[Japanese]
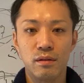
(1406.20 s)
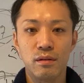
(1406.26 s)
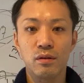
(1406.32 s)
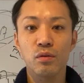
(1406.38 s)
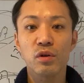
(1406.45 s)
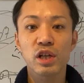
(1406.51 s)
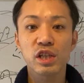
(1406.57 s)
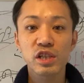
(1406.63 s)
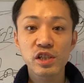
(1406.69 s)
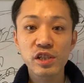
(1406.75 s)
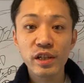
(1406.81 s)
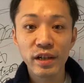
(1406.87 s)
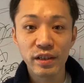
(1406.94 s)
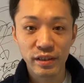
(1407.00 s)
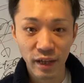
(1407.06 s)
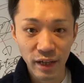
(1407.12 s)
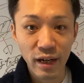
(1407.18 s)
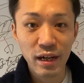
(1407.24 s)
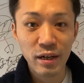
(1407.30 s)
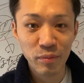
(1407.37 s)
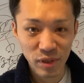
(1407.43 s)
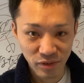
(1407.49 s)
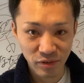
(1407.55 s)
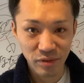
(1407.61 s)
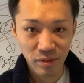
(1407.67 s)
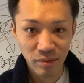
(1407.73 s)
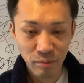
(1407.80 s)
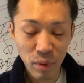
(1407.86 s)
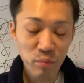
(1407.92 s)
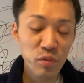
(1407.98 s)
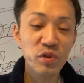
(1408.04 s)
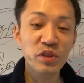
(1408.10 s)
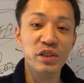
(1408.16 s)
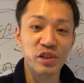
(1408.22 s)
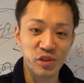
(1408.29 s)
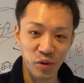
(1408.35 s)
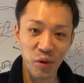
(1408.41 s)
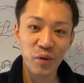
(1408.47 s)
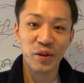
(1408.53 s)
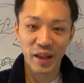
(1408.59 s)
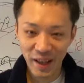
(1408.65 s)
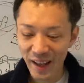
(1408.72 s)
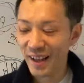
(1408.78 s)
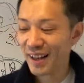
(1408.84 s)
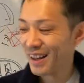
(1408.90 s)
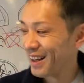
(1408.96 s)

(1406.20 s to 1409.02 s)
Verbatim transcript: これ1時間耐えられますまあ無理でしょうね